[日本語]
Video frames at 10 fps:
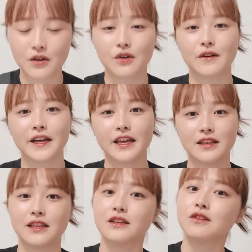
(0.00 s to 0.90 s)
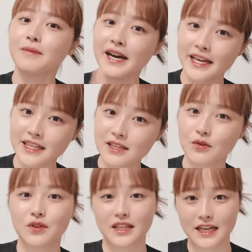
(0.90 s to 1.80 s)
これは平気行く前に
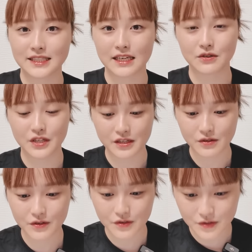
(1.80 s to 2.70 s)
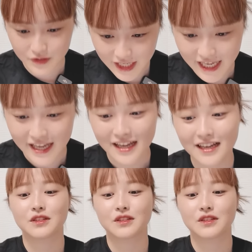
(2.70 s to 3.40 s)
撮ってた作品ということで、